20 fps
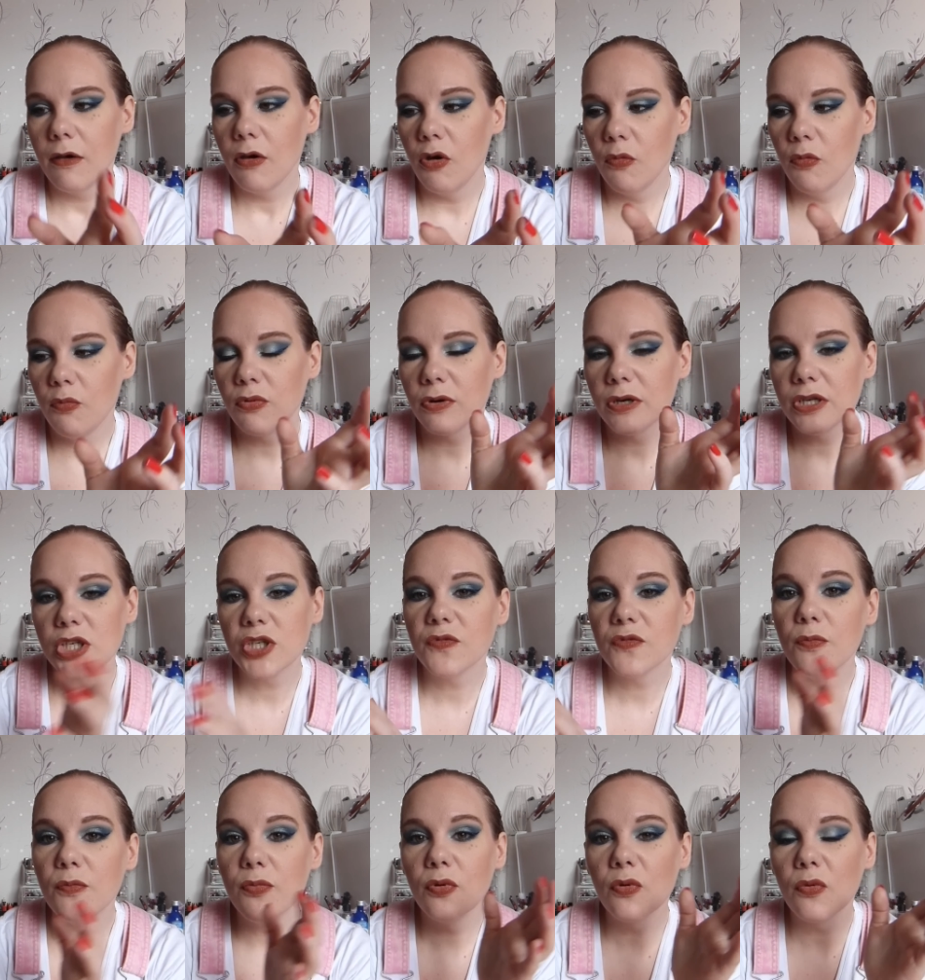Euh, pour les
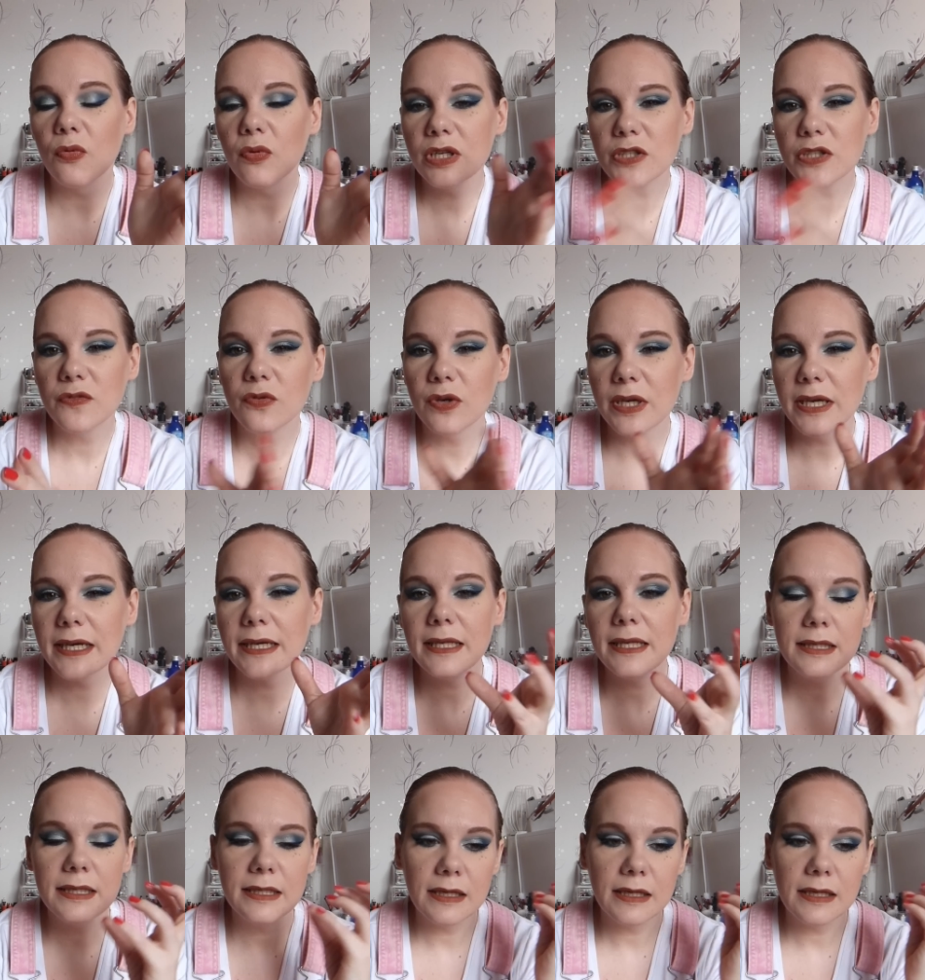cheveux blonds, les cheveux gris,